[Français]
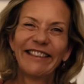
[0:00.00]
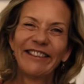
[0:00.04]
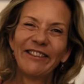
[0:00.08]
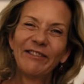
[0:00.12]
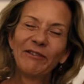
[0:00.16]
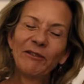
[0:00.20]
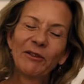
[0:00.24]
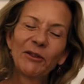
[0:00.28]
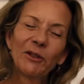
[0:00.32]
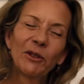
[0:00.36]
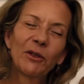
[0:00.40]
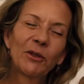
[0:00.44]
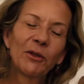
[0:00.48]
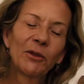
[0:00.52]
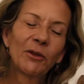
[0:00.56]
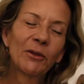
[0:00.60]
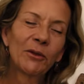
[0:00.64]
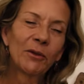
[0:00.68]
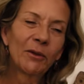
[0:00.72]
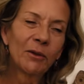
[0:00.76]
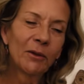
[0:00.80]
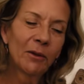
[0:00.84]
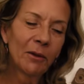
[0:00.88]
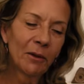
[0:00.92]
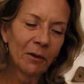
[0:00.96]
Donc
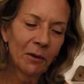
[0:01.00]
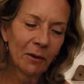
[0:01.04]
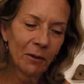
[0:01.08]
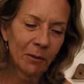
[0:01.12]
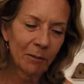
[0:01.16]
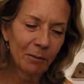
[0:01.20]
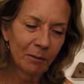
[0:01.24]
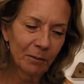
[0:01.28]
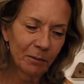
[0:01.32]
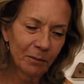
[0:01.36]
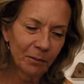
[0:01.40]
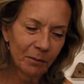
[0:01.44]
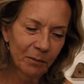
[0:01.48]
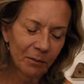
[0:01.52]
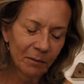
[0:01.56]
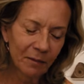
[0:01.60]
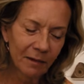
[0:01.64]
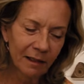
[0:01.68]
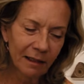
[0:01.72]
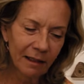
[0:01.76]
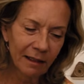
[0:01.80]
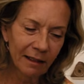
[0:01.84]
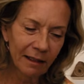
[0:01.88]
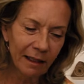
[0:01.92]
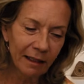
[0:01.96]

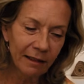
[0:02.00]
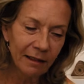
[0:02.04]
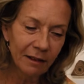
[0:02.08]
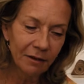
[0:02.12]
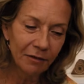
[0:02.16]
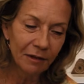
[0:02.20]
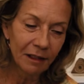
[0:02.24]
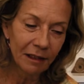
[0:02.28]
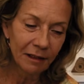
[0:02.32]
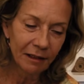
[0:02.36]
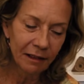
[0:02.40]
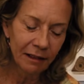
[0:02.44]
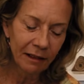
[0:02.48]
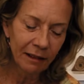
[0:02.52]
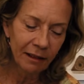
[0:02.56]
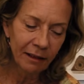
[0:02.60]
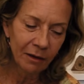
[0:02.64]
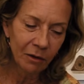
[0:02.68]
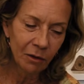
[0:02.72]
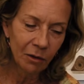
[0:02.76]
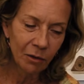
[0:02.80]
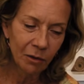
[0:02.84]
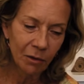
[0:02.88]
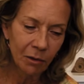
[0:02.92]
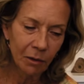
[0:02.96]
c'est très
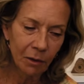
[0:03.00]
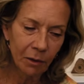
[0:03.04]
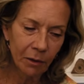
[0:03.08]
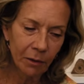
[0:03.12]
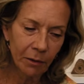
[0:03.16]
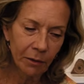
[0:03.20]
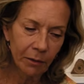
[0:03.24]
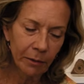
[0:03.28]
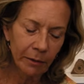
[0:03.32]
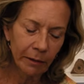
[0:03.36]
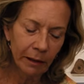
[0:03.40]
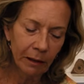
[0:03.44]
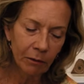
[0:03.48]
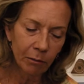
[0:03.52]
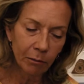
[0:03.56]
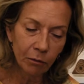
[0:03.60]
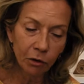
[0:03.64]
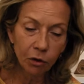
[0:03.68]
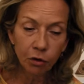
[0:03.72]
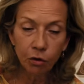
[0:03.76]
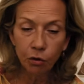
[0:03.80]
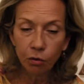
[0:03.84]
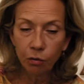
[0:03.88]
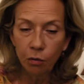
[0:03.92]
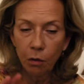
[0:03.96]
difficile de... alors moi
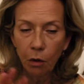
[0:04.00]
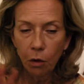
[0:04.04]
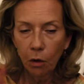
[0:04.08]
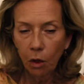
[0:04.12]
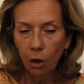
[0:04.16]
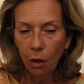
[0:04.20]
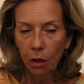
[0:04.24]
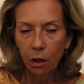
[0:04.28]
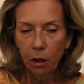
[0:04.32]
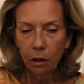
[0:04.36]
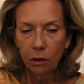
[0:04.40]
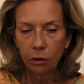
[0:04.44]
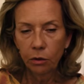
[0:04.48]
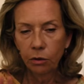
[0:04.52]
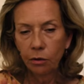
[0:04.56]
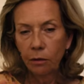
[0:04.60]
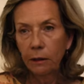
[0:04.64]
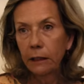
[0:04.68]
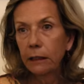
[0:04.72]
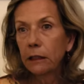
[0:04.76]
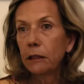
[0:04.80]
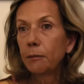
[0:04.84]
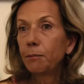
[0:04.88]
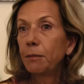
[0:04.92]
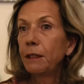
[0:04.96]
je je
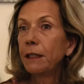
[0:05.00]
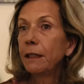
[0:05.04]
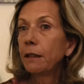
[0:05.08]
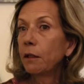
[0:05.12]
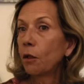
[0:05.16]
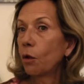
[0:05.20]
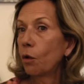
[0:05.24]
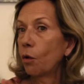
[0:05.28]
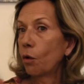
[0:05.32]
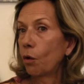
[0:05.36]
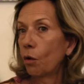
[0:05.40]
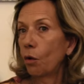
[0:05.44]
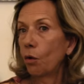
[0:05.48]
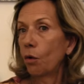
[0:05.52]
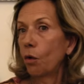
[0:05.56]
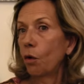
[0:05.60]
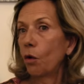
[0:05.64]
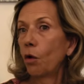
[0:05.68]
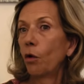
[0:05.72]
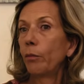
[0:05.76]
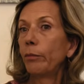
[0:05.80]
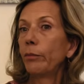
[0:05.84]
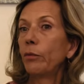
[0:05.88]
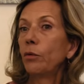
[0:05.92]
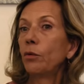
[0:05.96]
l'explique
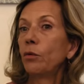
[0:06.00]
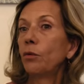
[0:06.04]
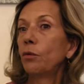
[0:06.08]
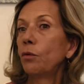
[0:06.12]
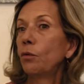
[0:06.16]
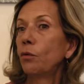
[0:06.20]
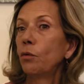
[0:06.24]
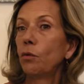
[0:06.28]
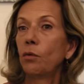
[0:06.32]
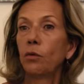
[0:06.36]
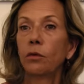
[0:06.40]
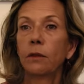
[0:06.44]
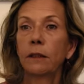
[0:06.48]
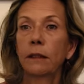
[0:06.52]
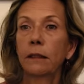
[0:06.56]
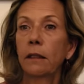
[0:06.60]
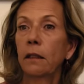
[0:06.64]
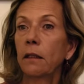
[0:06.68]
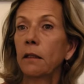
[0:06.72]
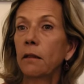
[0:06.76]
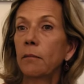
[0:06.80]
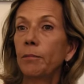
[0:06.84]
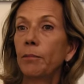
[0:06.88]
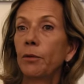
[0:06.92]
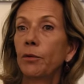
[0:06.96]
en, mots
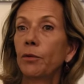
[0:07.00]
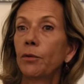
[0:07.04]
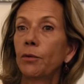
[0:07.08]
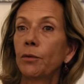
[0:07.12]
simples.